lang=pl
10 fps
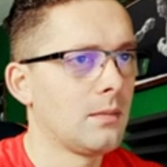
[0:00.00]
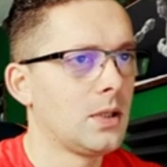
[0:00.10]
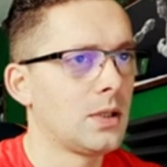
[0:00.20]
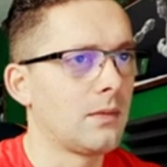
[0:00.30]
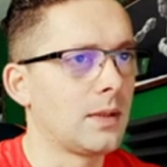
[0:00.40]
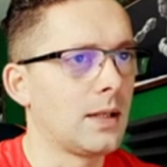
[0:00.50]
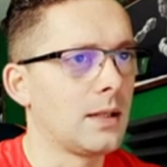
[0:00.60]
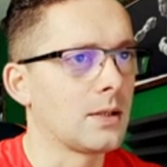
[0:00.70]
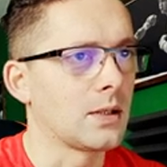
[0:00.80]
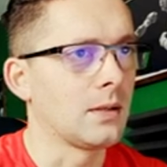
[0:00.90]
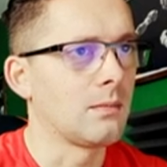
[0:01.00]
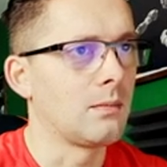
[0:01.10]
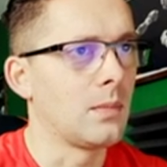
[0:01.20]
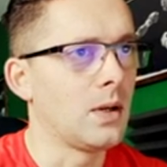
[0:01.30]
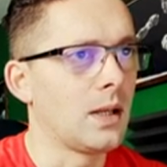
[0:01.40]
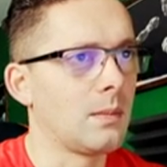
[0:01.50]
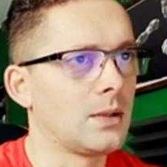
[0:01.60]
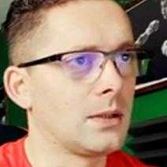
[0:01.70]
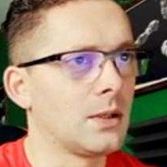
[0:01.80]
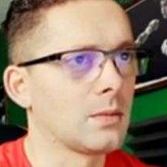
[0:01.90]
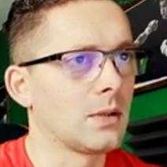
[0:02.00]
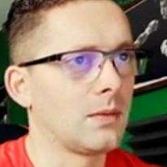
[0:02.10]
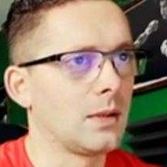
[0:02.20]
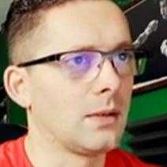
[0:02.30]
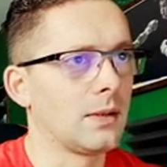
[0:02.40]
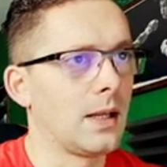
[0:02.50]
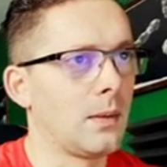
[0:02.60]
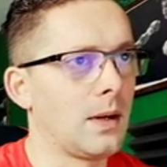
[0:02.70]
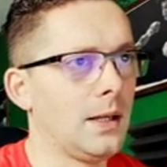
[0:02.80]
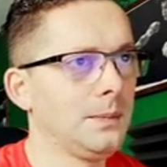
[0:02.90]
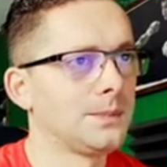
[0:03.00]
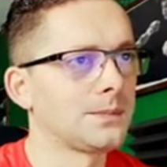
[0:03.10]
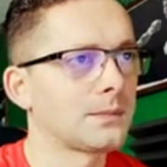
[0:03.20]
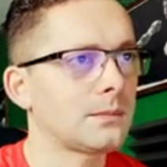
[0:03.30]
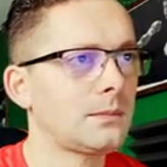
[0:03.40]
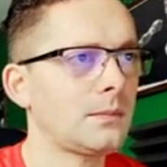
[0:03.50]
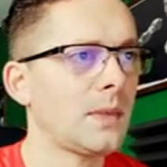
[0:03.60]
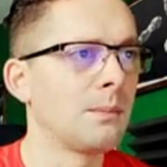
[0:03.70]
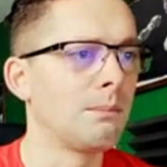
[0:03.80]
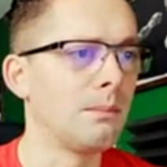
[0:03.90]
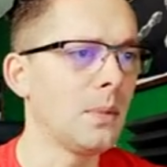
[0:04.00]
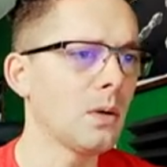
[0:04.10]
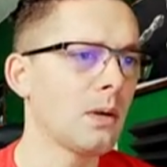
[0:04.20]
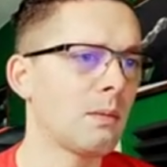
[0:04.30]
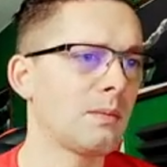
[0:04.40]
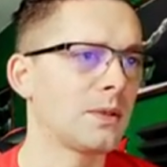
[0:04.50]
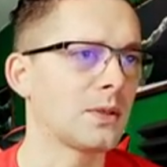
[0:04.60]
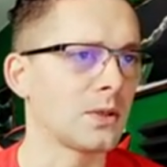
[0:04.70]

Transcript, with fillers: Mi się wydaje, że moja będzie dobrze wyglądała. Mogłaby być